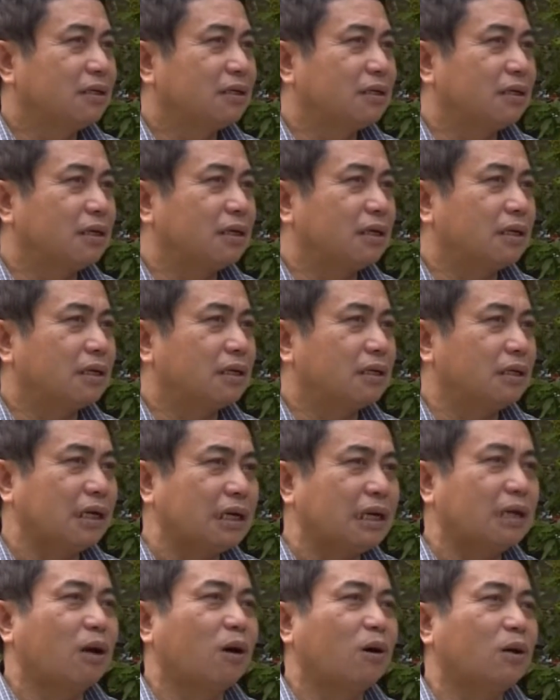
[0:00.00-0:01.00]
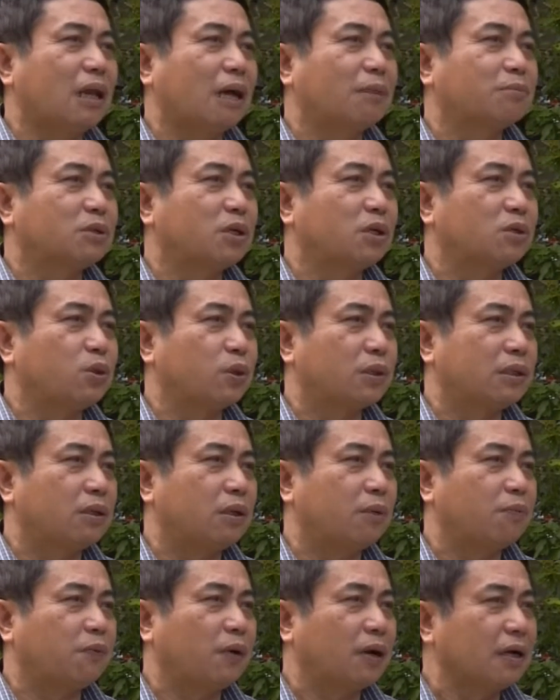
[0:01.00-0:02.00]
Những những cái đó làm cho doanh
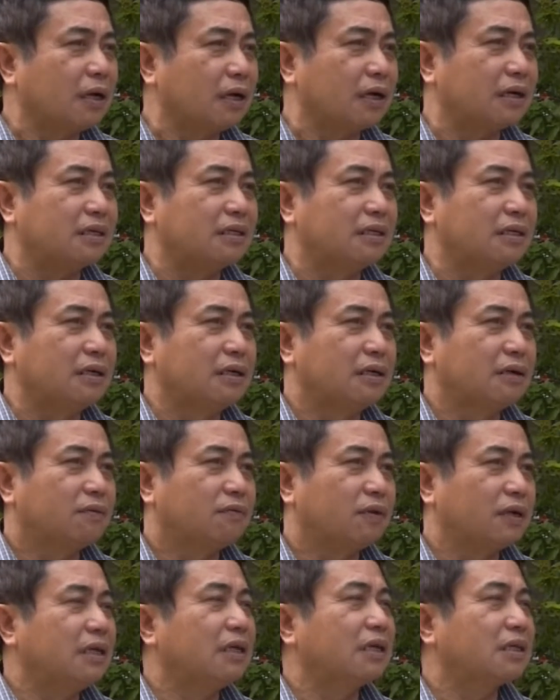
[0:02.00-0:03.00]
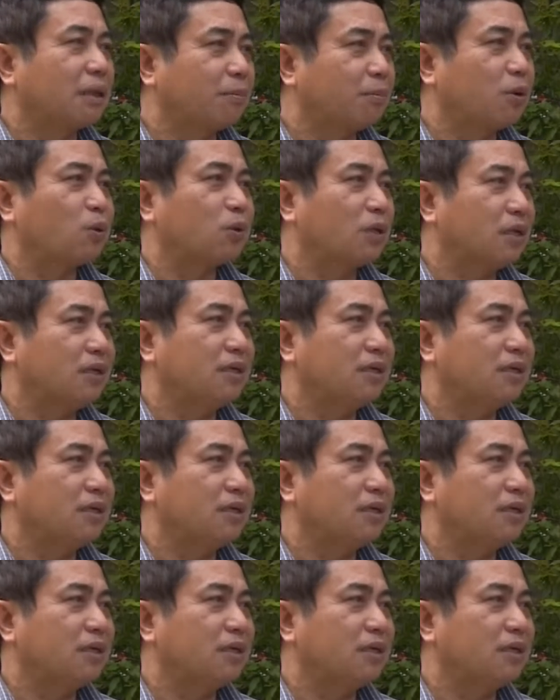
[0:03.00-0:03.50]
nghiệp phấn khởi và yên tâm đầu tư.